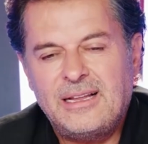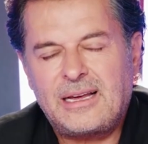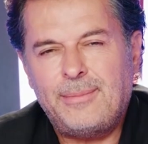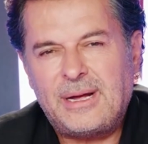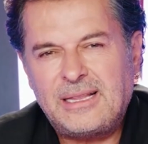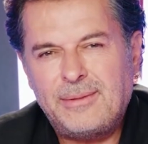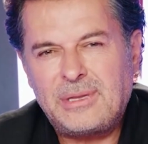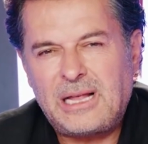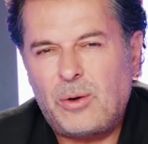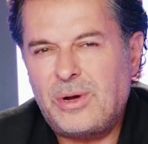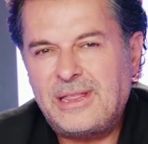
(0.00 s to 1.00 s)
لكن بعدين
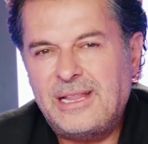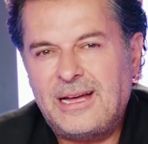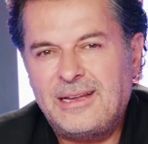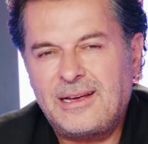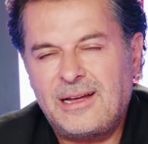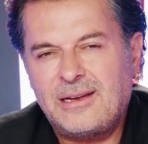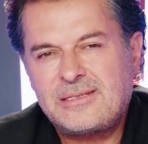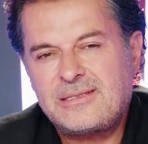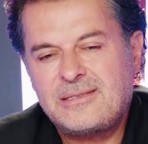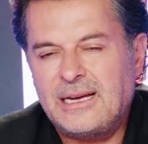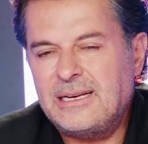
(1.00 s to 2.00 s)
تعودنا عليه
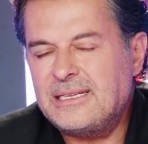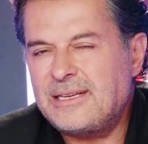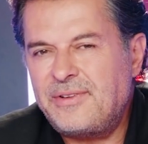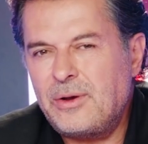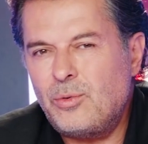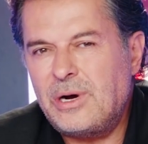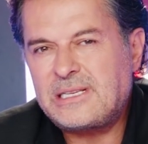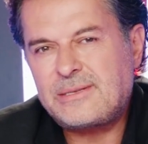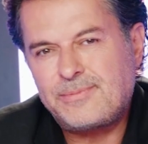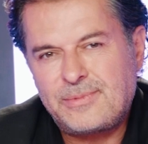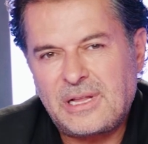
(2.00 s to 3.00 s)
خلص يعني إذا في
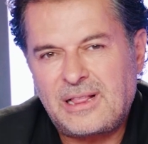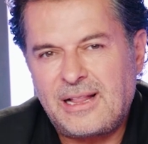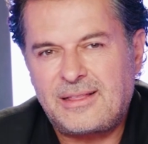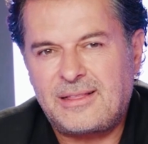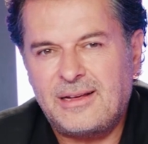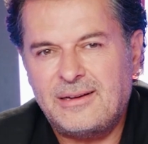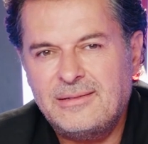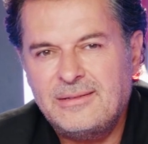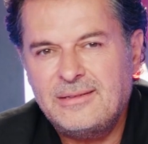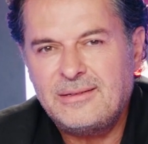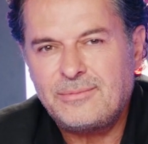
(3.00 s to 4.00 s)
قواص بتتلطى
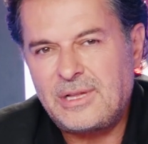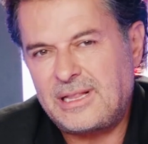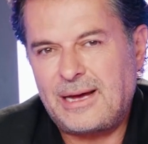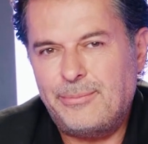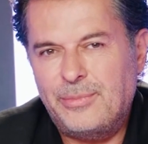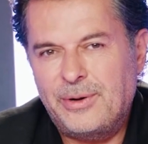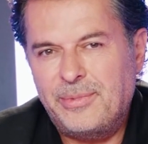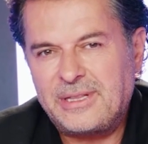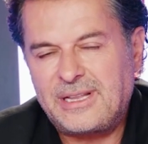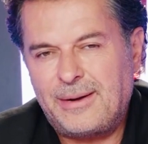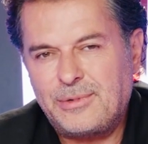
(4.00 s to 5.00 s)
تتخبى
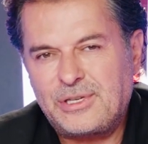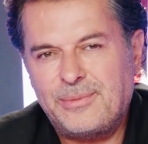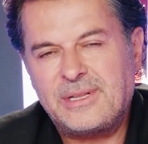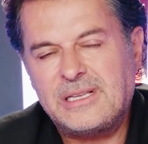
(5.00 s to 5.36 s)
بمطرح مش ما